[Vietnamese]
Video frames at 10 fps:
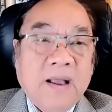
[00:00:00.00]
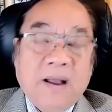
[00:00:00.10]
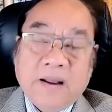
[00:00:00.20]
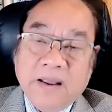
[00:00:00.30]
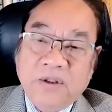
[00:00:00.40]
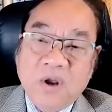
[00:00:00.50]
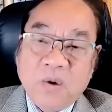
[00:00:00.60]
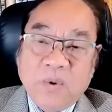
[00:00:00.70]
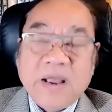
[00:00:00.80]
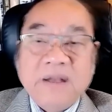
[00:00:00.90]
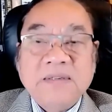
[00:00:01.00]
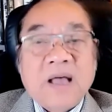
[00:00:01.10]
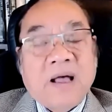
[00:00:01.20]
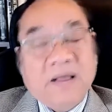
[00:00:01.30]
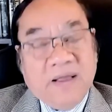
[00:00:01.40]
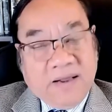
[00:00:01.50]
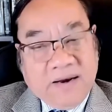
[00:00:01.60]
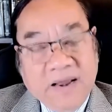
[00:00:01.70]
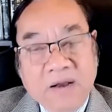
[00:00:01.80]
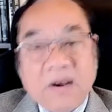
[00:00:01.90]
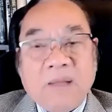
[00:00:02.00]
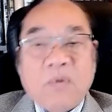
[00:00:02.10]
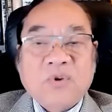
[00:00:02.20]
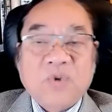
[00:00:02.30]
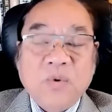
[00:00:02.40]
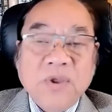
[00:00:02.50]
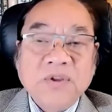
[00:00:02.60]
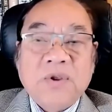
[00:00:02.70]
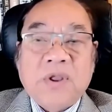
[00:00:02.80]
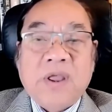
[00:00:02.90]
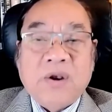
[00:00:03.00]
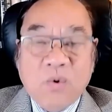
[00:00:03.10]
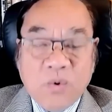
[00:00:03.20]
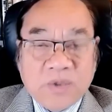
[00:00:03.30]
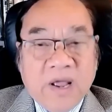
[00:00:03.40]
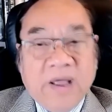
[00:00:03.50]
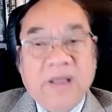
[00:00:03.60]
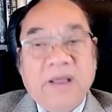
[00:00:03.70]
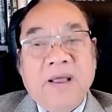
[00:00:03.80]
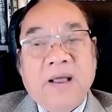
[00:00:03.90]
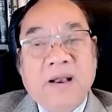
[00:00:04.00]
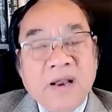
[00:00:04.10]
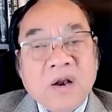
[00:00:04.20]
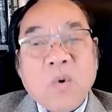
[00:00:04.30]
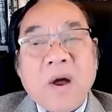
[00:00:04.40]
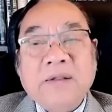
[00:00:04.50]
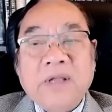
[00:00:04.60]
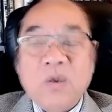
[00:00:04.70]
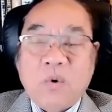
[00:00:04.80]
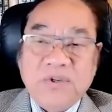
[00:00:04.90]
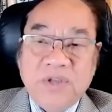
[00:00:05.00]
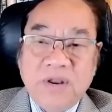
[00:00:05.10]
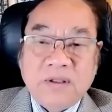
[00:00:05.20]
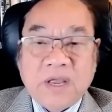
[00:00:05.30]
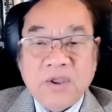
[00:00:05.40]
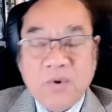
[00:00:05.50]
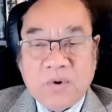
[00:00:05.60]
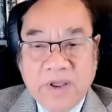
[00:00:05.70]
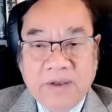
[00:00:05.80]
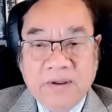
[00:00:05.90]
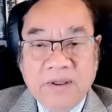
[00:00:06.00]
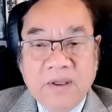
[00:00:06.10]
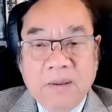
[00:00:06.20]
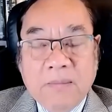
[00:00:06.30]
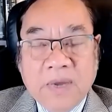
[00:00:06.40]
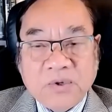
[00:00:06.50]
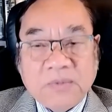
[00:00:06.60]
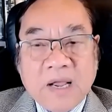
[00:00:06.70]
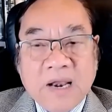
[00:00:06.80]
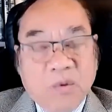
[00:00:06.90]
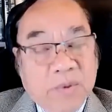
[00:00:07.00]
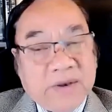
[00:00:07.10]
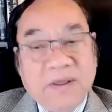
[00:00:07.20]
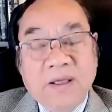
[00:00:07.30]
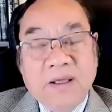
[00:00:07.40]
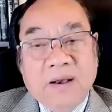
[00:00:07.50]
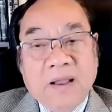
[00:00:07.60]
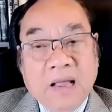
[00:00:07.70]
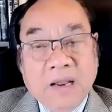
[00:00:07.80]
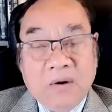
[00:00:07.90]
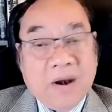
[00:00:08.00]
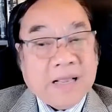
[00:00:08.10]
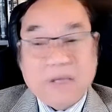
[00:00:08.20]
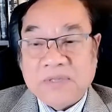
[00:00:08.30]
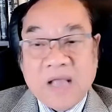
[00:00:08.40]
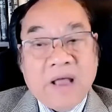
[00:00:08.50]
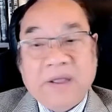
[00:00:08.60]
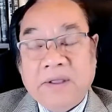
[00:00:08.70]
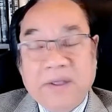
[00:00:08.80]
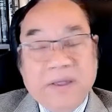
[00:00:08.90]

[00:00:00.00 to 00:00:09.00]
uh, kính thưa quý khán giả đấy nó là một số những cái sự kiện cụ thể liên quan tới cuộc chiến ở tại Ukraine mà chúng ta đều biết là nó đã kéo dài